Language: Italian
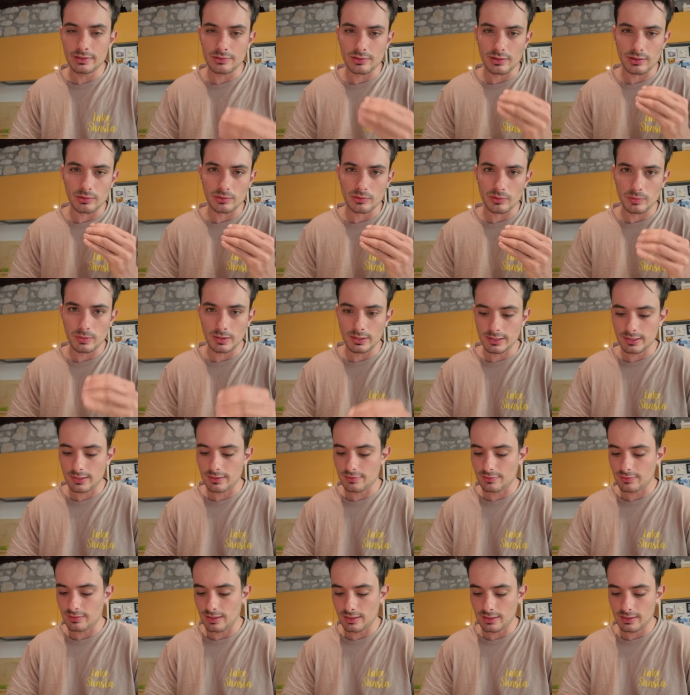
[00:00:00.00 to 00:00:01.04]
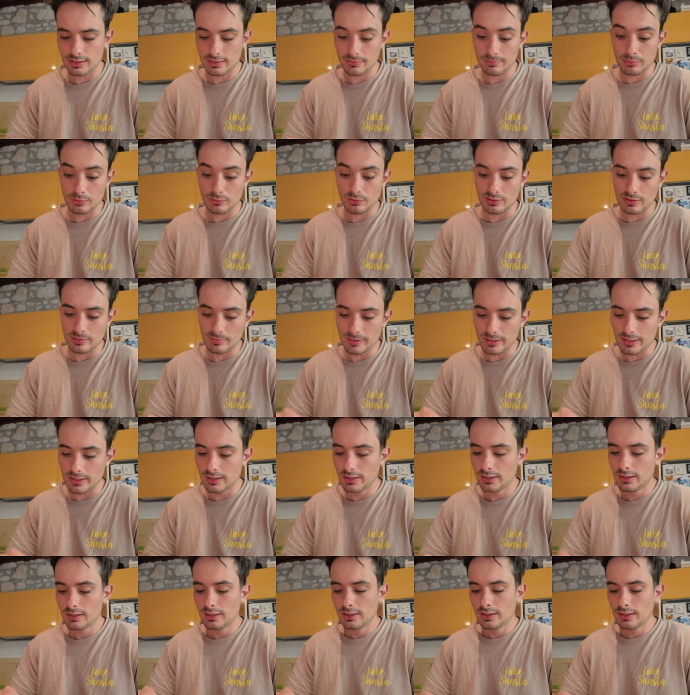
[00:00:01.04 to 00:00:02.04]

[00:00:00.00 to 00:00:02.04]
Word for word: cioè cosa vuoi ingrassare? È impossibile.